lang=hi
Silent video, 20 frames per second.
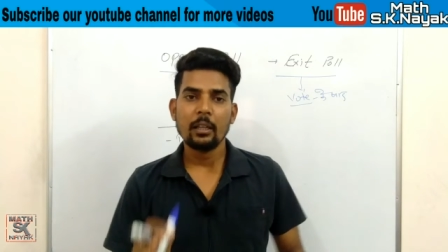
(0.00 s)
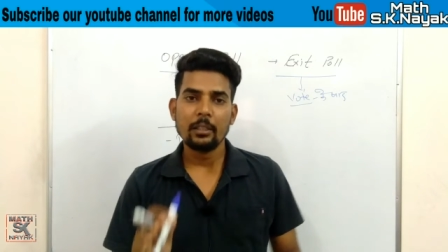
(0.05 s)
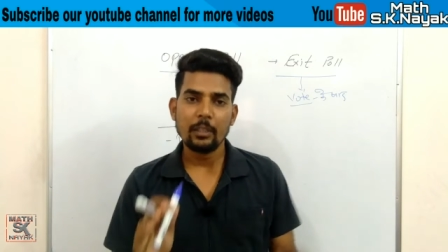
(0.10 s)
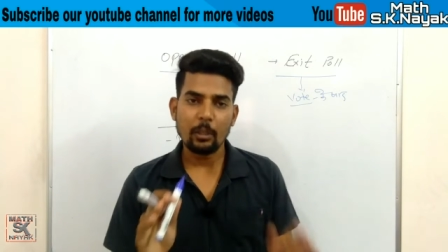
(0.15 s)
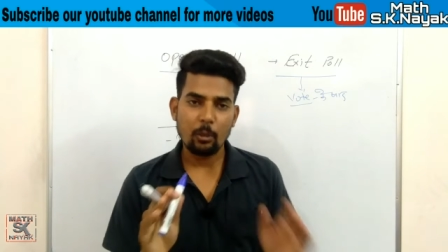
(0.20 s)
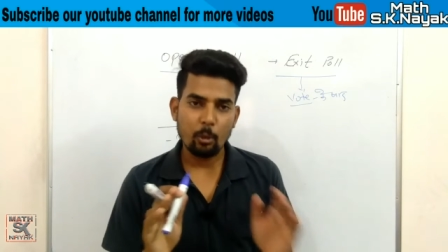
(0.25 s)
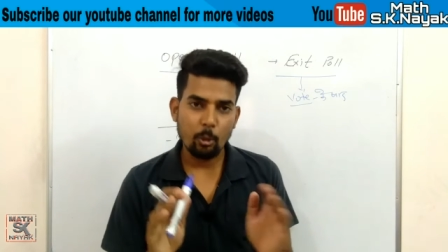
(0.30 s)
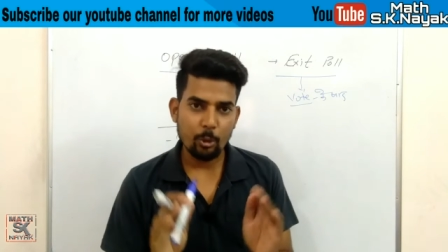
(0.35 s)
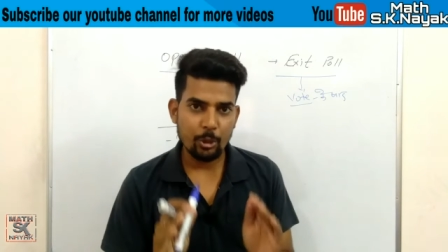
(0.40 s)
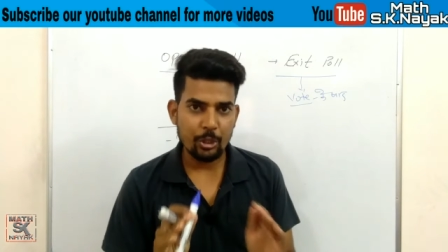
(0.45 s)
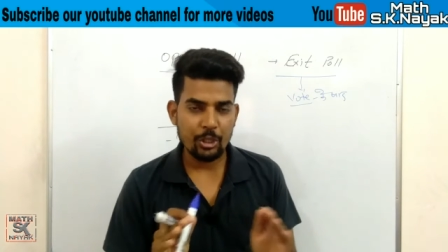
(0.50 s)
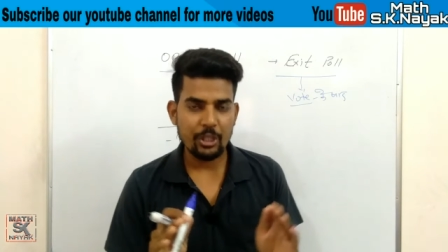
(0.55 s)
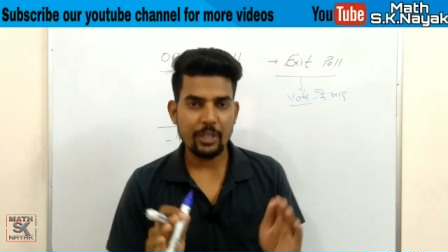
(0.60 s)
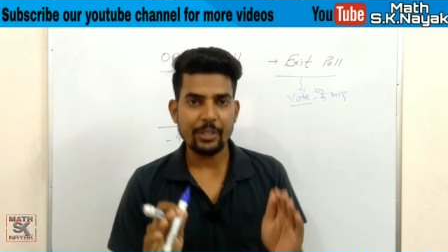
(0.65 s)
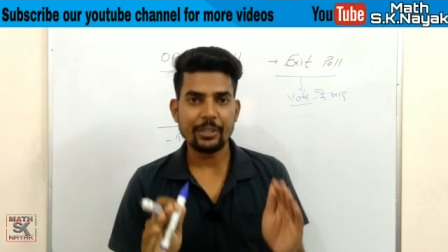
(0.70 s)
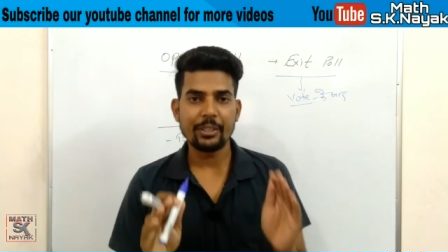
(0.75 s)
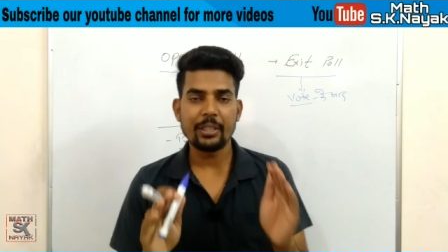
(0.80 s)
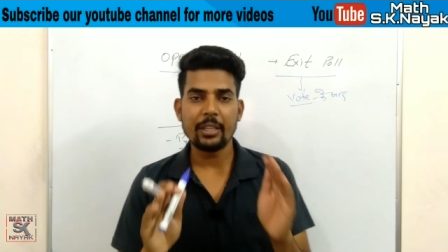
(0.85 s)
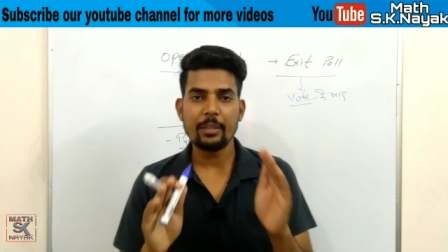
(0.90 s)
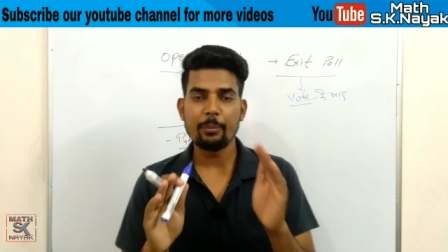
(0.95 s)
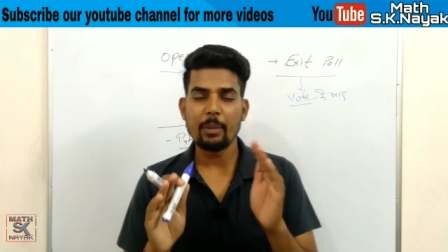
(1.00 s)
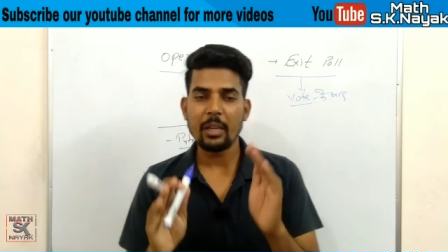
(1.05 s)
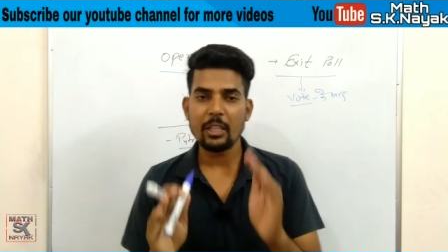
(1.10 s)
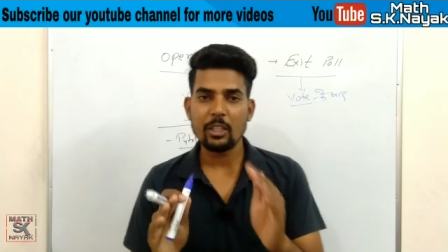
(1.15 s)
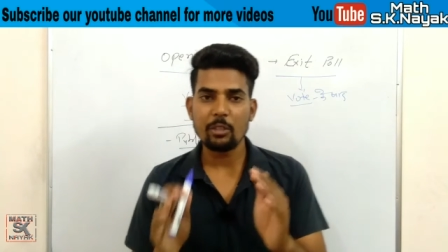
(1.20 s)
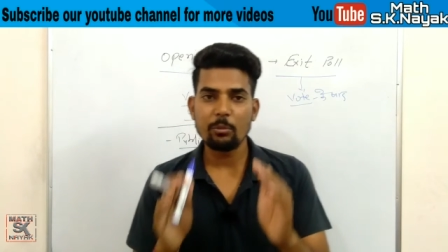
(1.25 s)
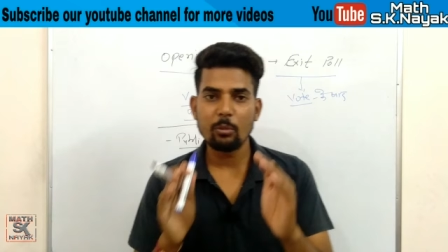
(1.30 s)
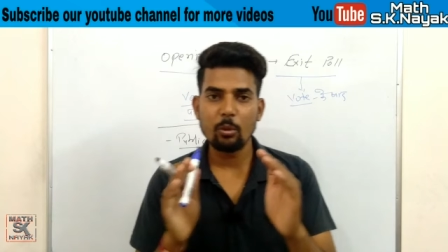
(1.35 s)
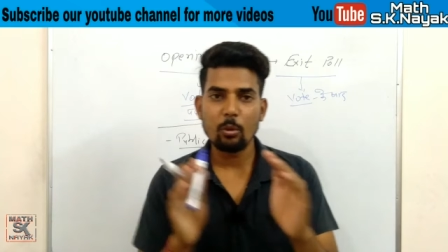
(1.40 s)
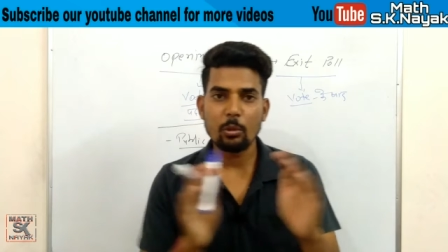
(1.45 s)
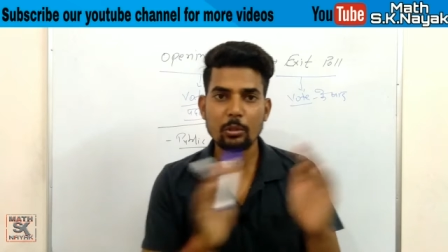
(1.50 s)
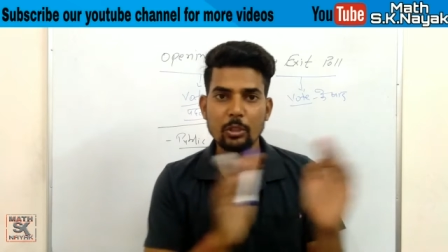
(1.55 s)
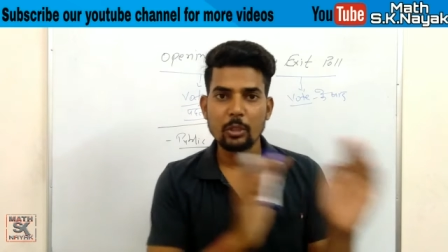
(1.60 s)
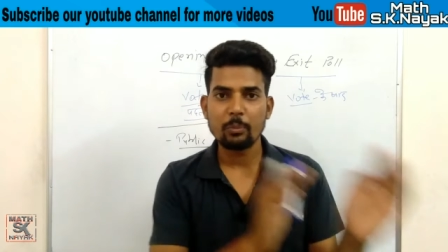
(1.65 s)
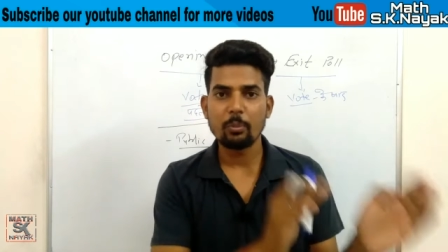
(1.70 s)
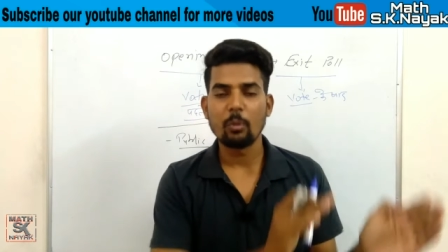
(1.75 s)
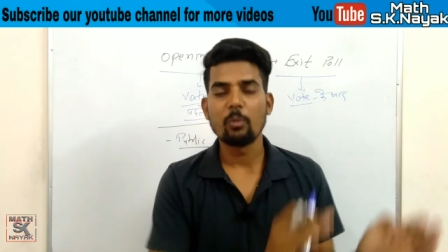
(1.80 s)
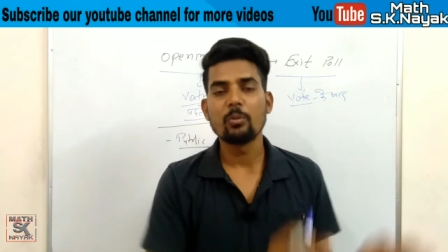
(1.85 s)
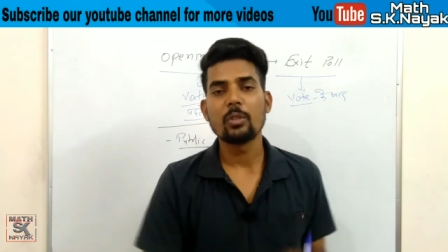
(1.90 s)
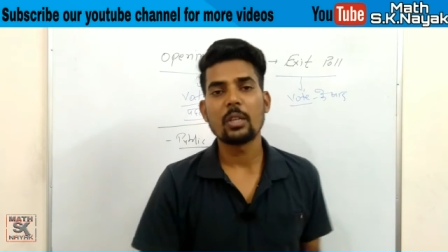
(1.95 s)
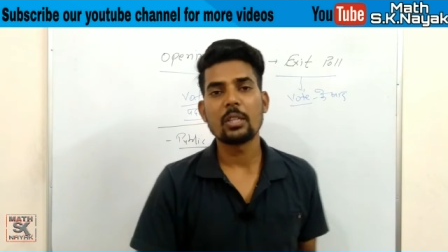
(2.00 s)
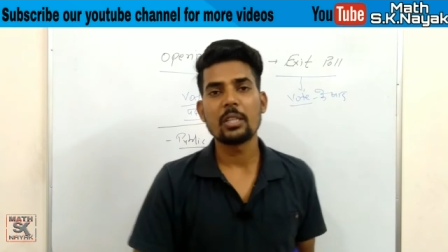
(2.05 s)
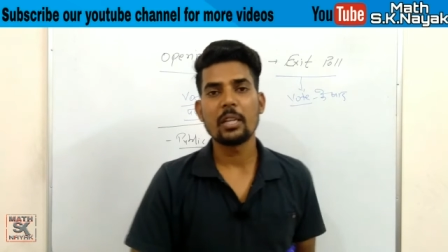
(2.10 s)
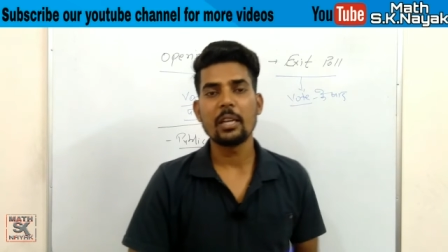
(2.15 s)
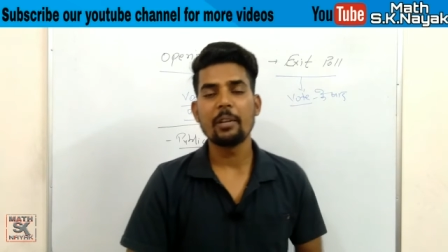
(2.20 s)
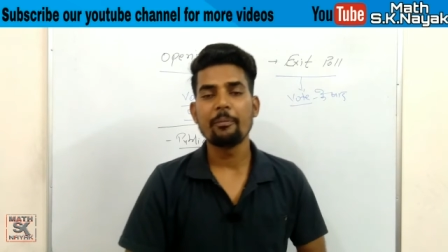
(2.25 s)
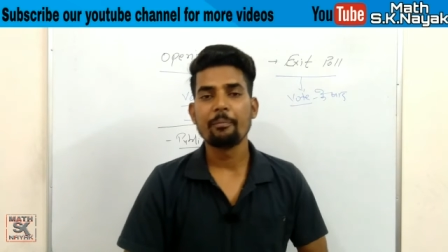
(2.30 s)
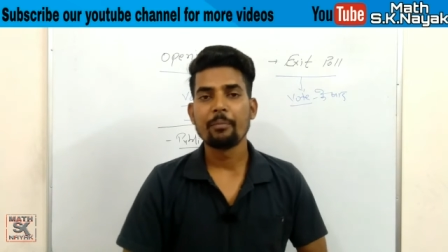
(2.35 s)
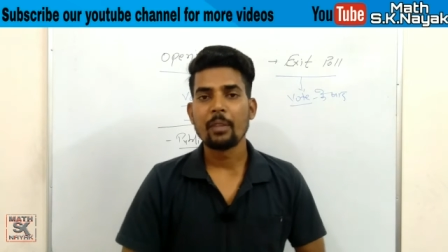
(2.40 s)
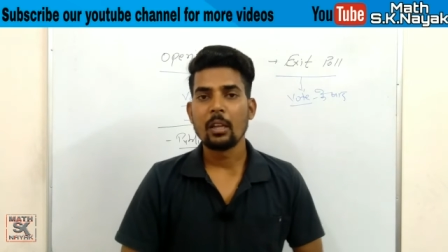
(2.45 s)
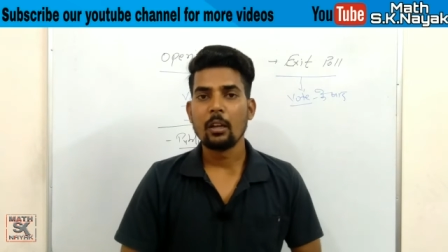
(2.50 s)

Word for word: ये कोशिश करते हैं मैक्सिमम लोगों तक पहुंचा जाए